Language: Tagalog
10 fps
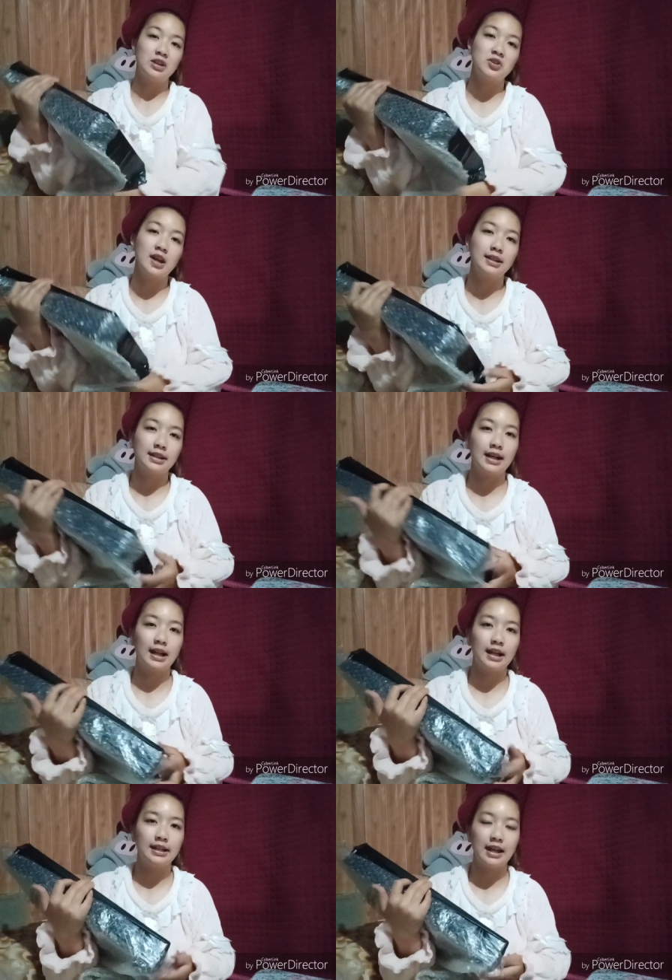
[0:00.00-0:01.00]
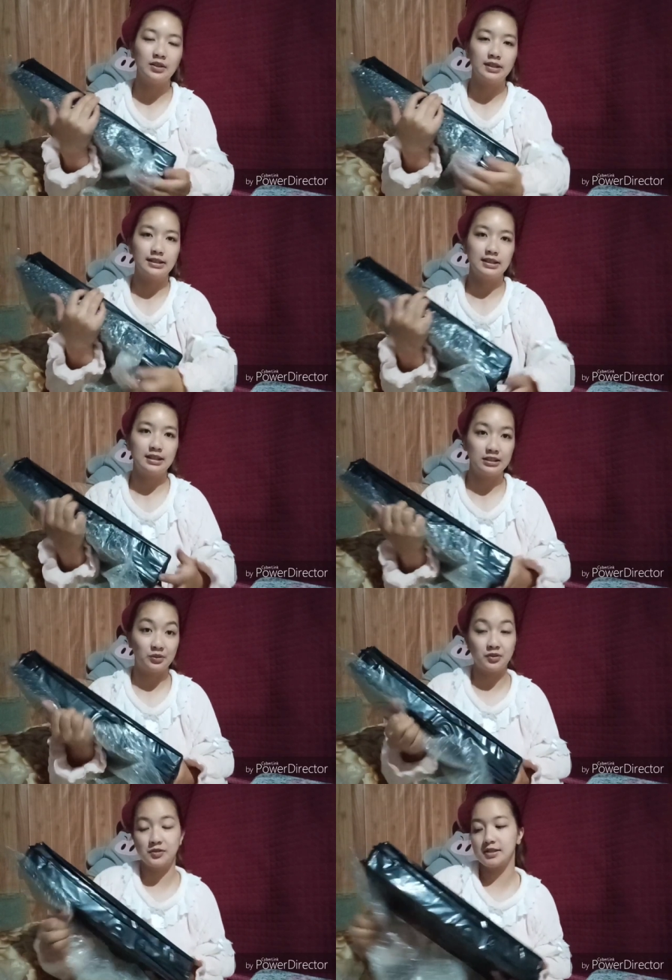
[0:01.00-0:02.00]
Medyo nagtagalan nga yung dating
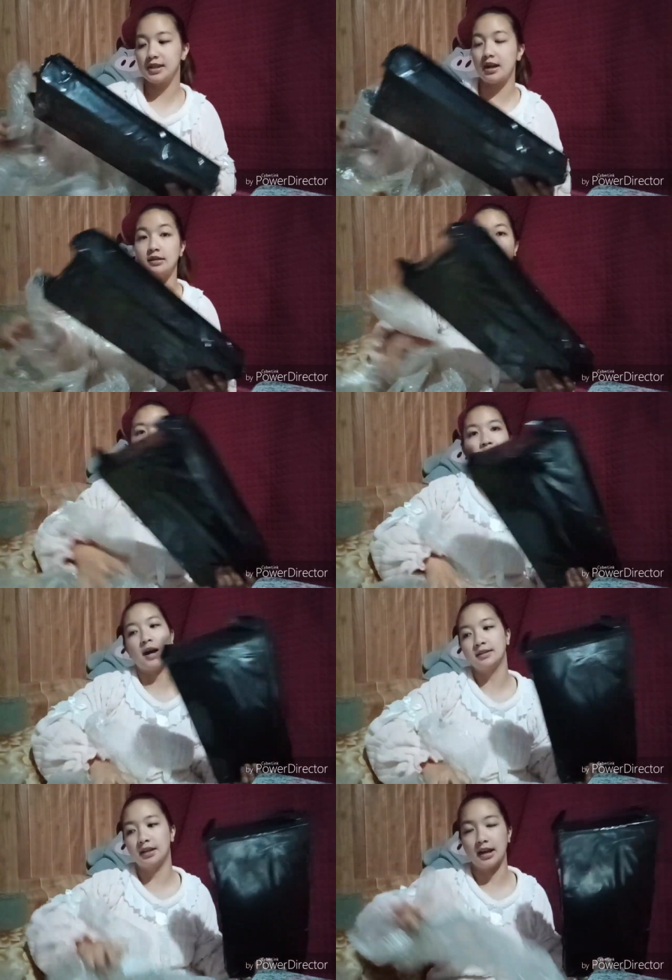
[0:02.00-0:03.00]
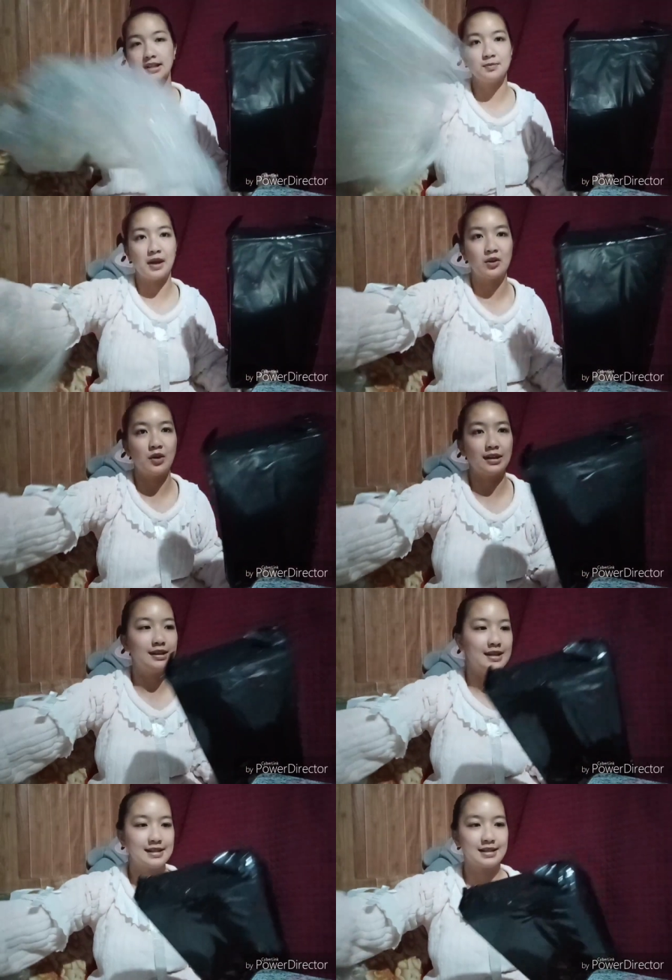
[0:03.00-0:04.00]
nito dun sa address, pero
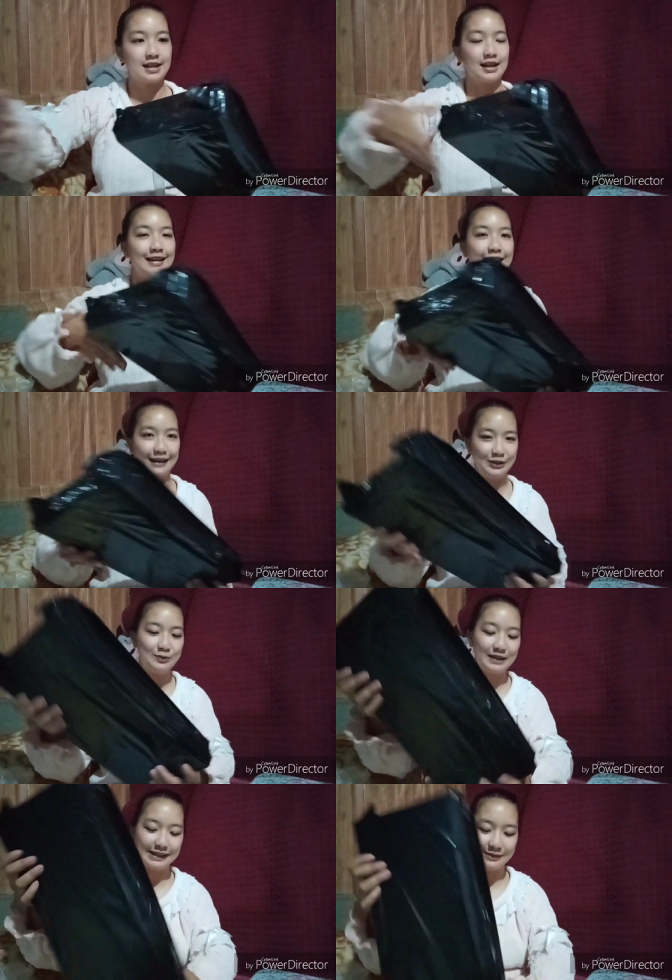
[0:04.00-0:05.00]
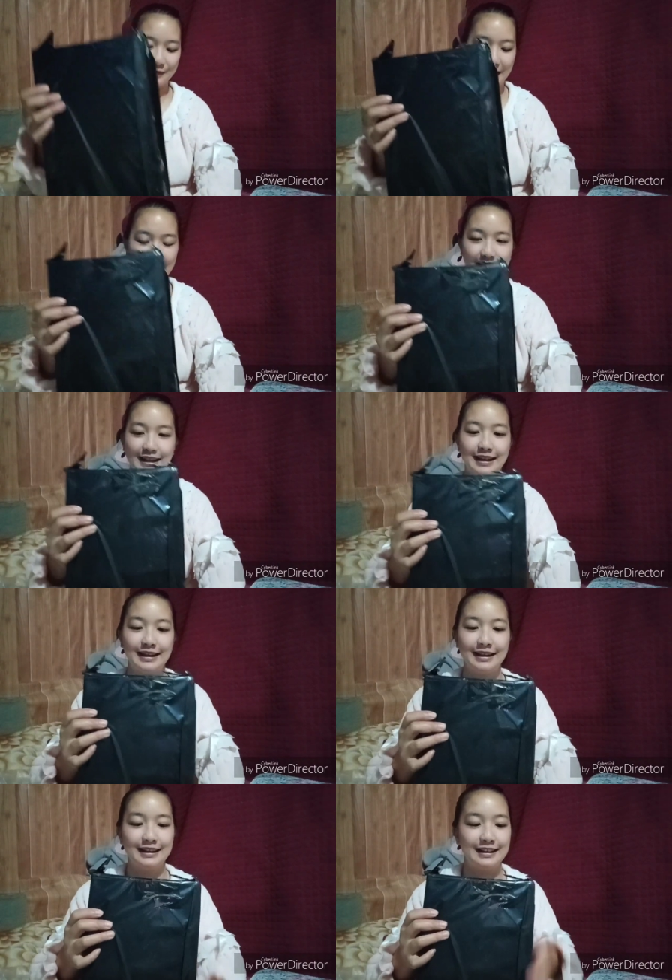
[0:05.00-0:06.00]
at least, dumating pa rin.
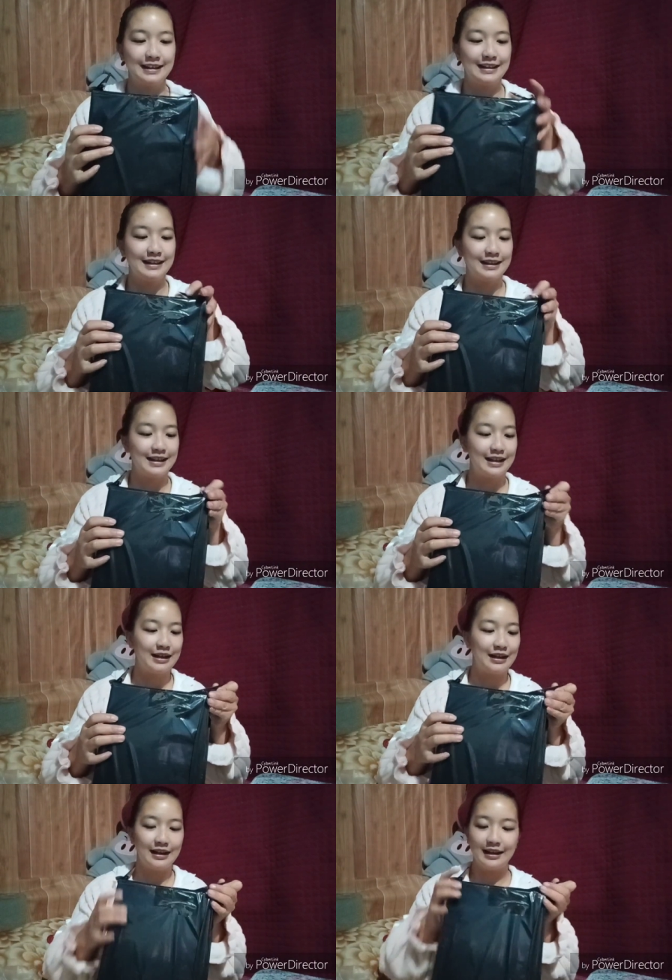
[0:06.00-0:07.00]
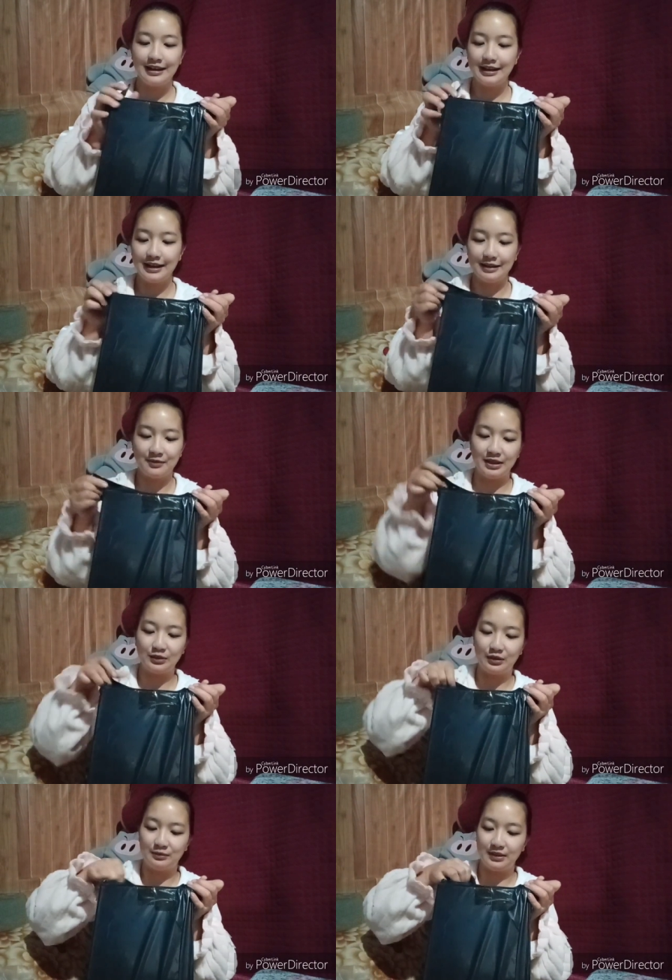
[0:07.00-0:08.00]
Ay,
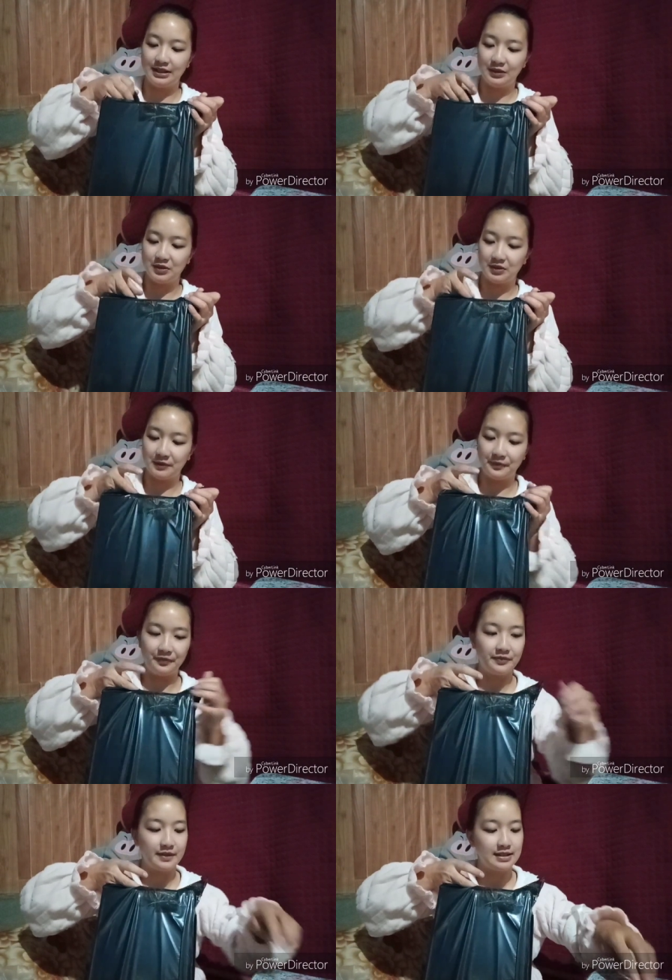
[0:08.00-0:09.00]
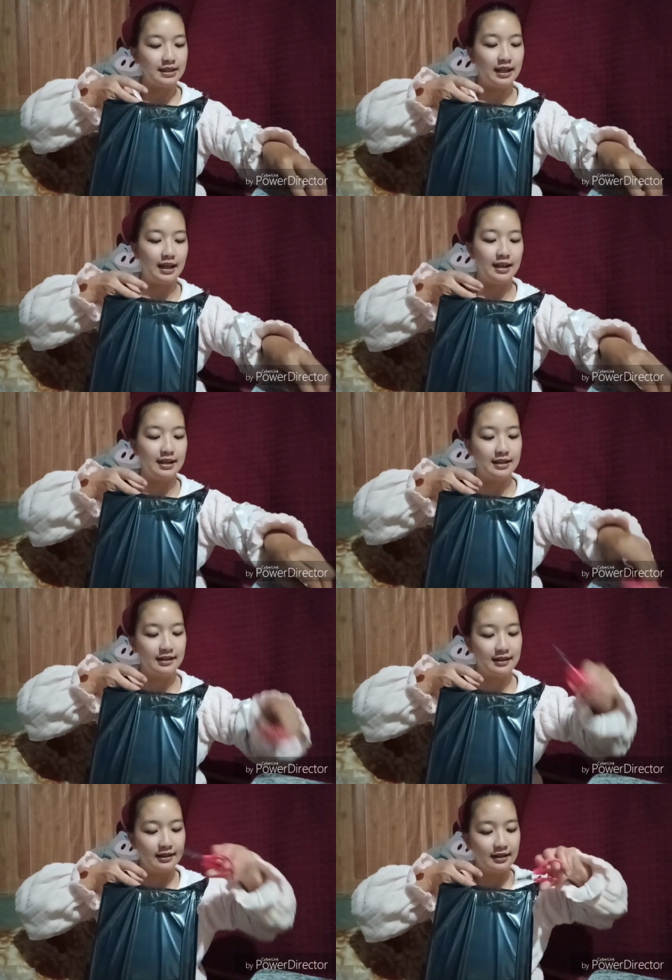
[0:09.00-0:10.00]
may double ano siya. Sige.
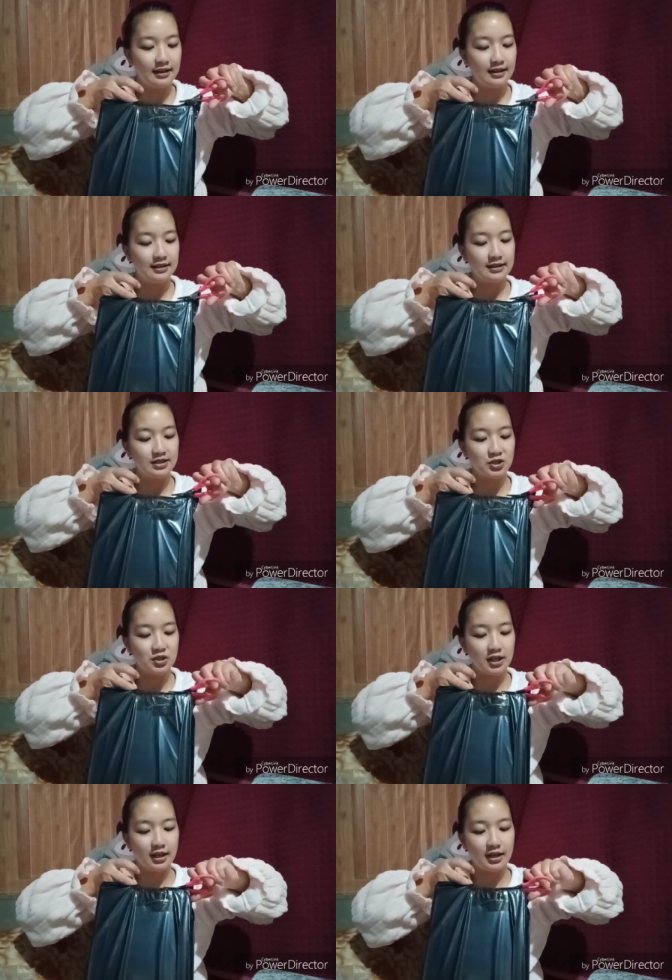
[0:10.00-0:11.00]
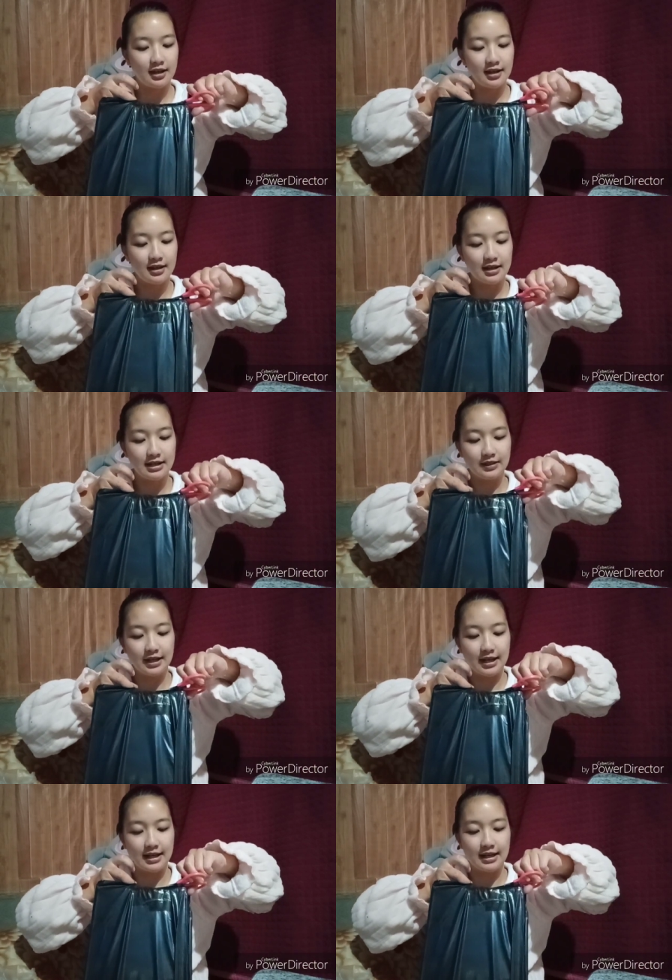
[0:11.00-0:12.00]
Let's check it out,
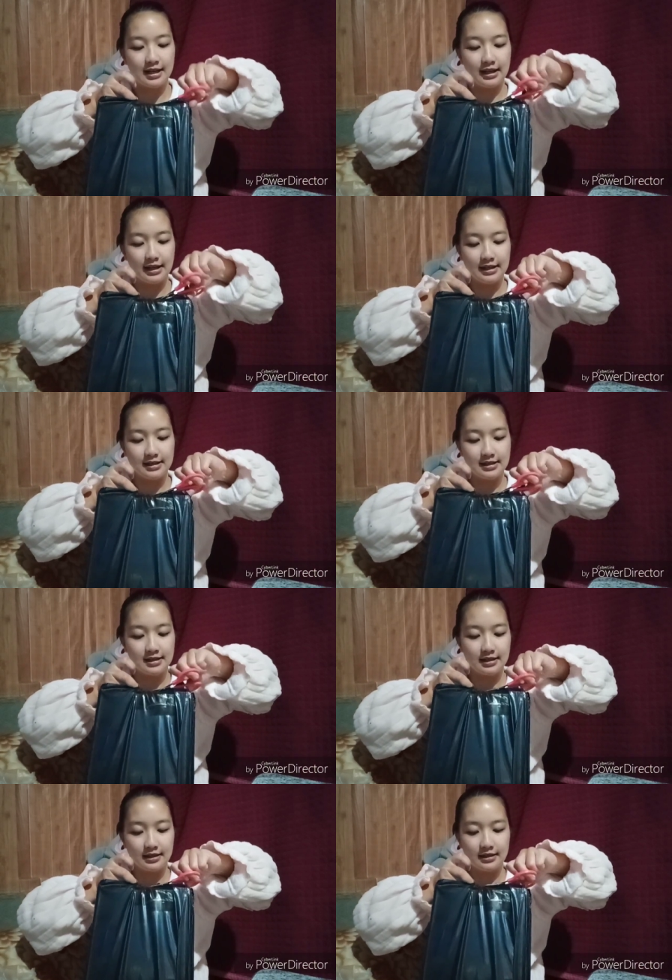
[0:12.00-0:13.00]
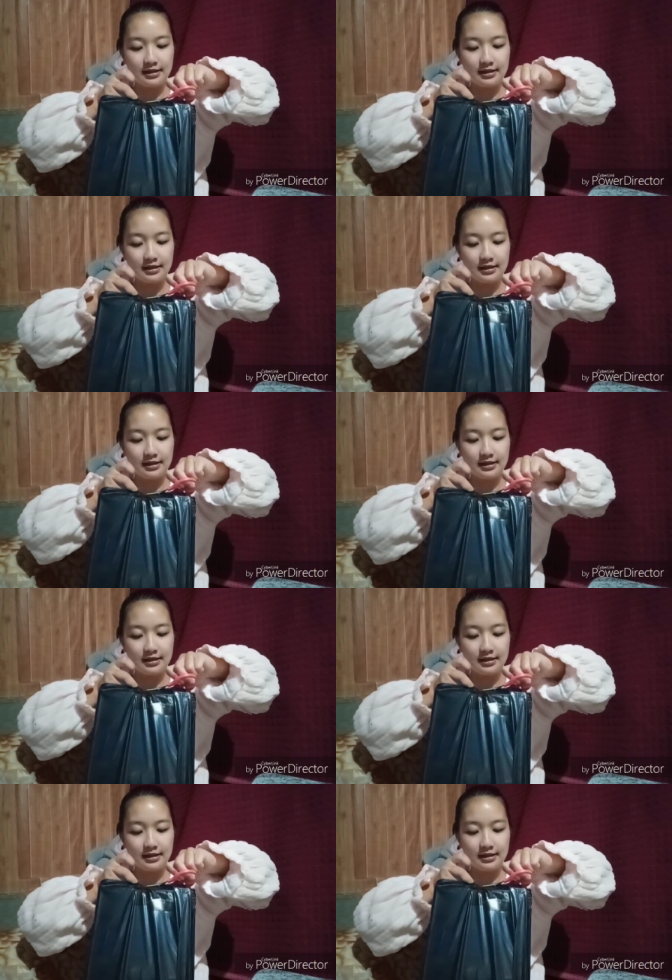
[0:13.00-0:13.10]
guys.